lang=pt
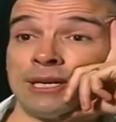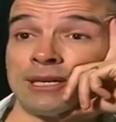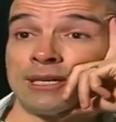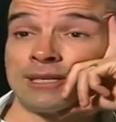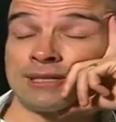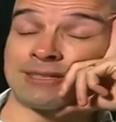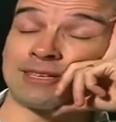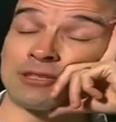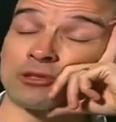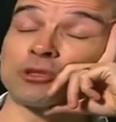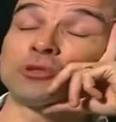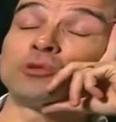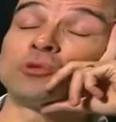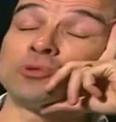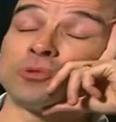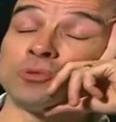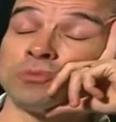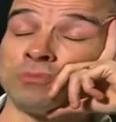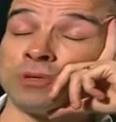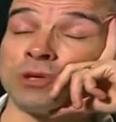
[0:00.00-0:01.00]
Eh, tanto que
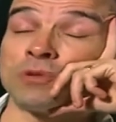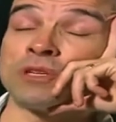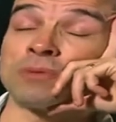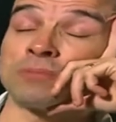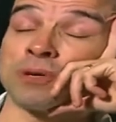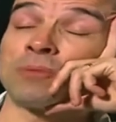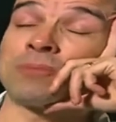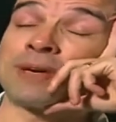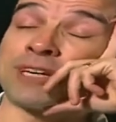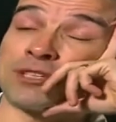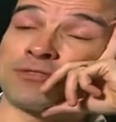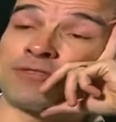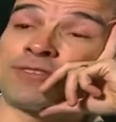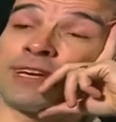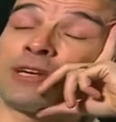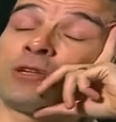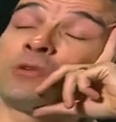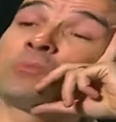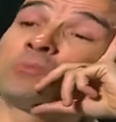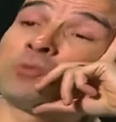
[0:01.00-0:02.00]
o meu irmão mais
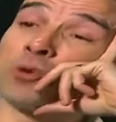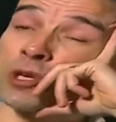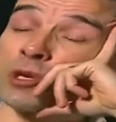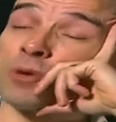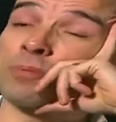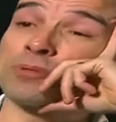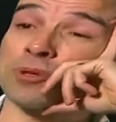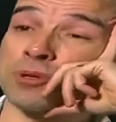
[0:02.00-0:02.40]
velho morreu